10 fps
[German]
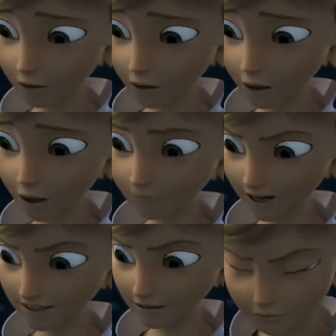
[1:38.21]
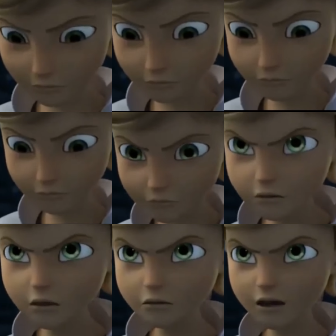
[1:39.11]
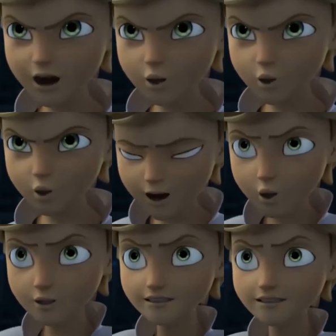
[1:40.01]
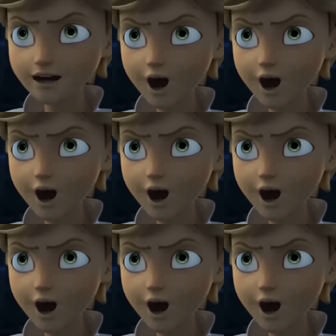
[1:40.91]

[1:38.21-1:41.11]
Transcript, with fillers: Äh, aber... Ihr zwei wisst